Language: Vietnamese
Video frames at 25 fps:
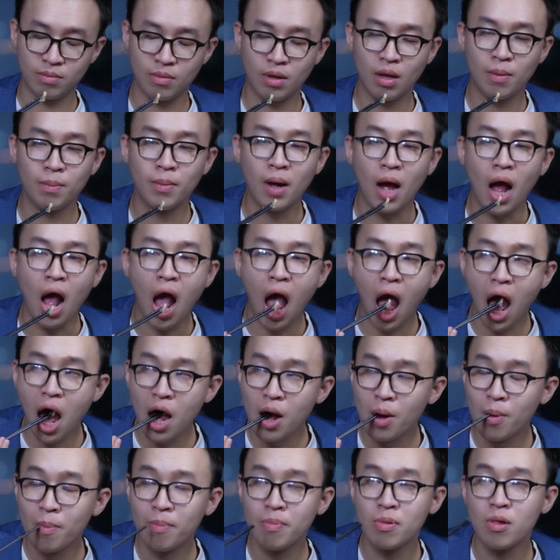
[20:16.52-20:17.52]
ăn thử mình mới biết
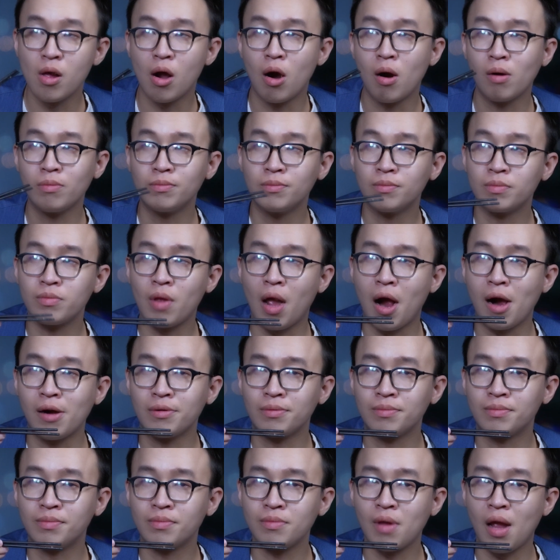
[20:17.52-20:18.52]
được
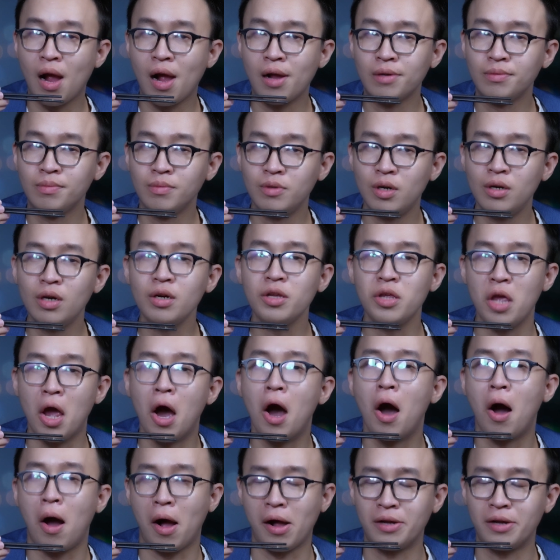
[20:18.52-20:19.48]
nó rất giòn